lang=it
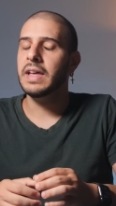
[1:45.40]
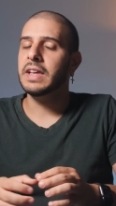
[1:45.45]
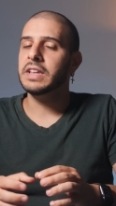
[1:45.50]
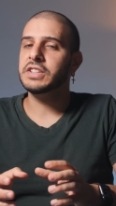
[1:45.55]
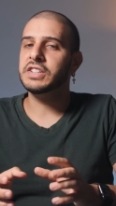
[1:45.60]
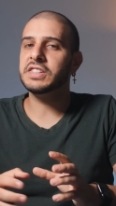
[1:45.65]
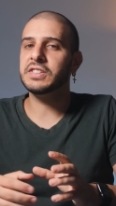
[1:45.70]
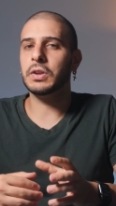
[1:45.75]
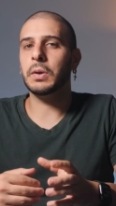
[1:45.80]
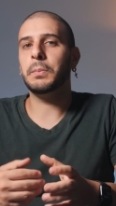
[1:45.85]

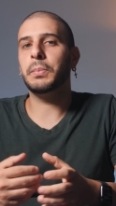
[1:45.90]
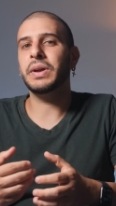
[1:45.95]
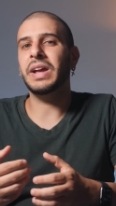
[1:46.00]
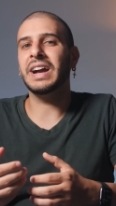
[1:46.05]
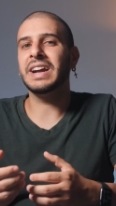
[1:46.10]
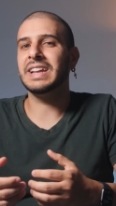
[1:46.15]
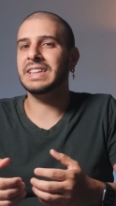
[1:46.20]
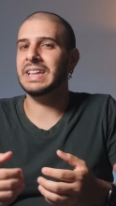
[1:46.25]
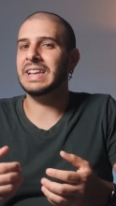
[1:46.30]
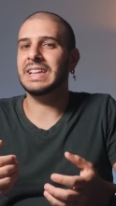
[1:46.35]
Ci sono poi
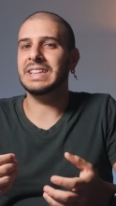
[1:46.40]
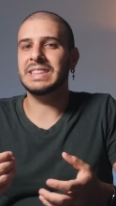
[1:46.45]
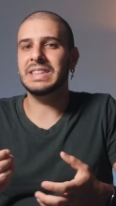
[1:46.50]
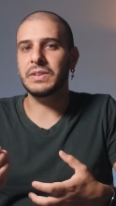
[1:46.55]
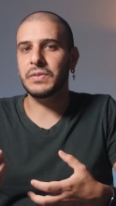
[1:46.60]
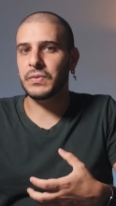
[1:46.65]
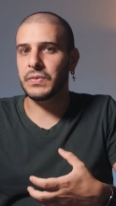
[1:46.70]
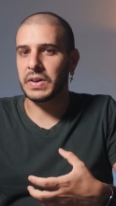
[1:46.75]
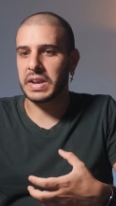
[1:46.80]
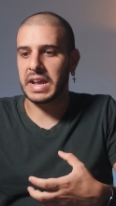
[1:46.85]
anche delle
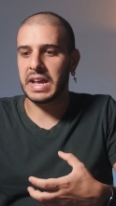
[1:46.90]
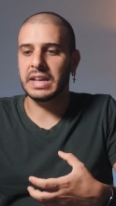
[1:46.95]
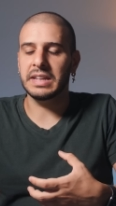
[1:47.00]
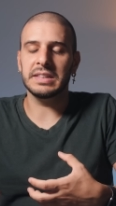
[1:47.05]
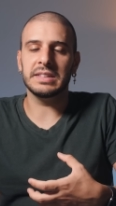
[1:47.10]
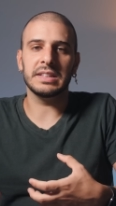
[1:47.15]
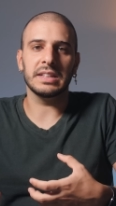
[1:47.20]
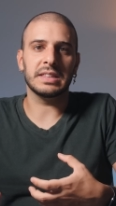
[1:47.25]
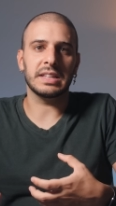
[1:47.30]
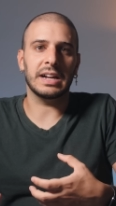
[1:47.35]

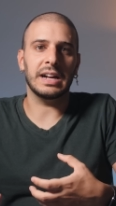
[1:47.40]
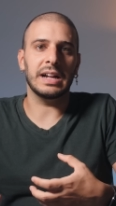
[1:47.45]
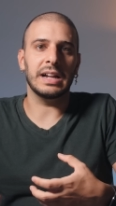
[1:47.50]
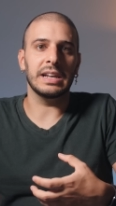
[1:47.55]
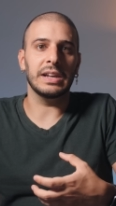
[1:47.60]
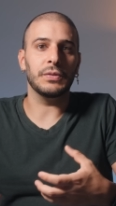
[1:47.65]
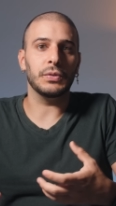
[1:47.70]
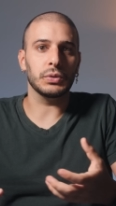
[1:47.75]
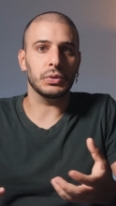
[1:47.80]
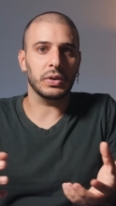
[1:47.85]
differenze tra
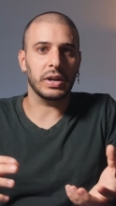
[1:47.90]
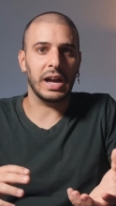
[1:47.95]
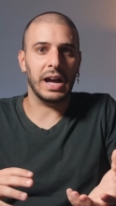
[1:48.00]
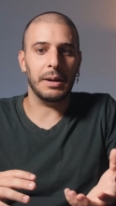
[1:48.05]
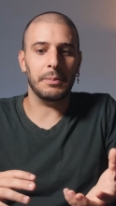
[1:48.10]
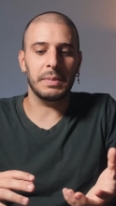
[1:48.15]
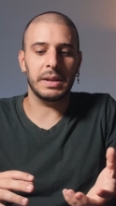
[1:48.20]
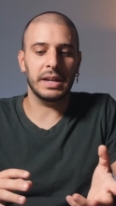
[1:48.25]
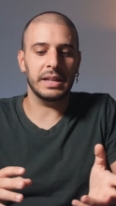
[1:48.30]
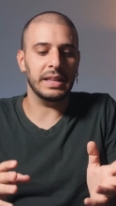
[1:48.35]
le
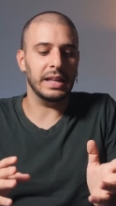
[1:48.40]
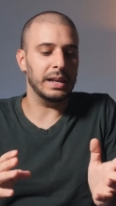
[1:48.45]
fotocamere